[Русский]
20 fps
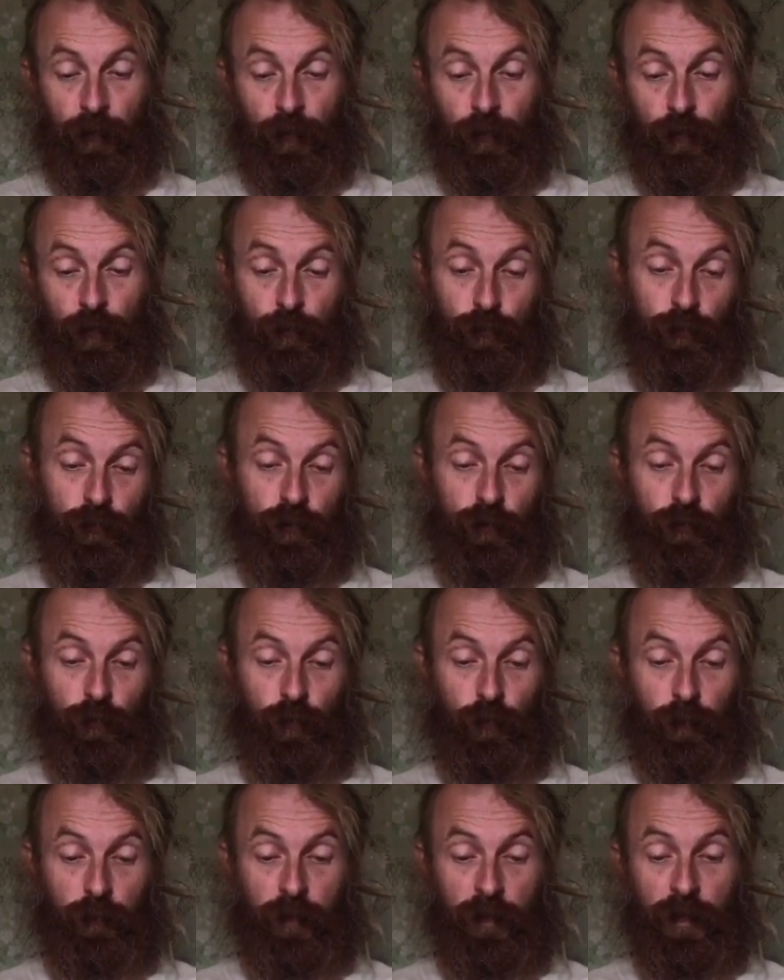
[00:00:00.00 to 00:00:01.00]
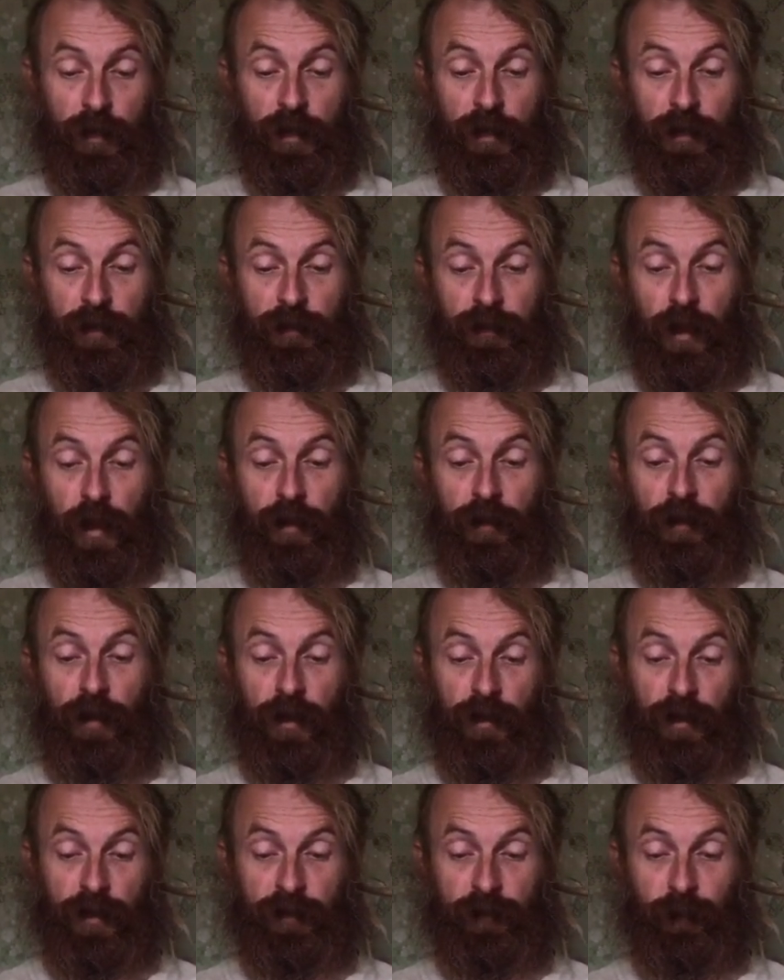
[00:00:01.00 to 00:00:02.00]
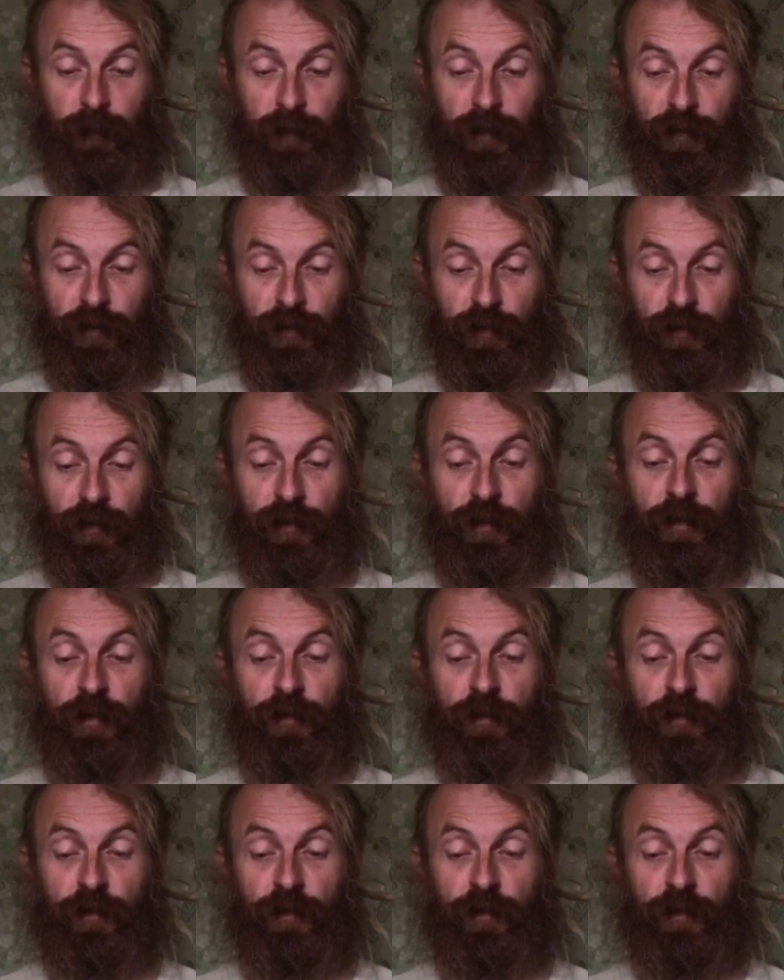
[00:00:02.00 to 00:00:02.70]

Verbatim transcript: «Что ты, кум, как гора с плеч?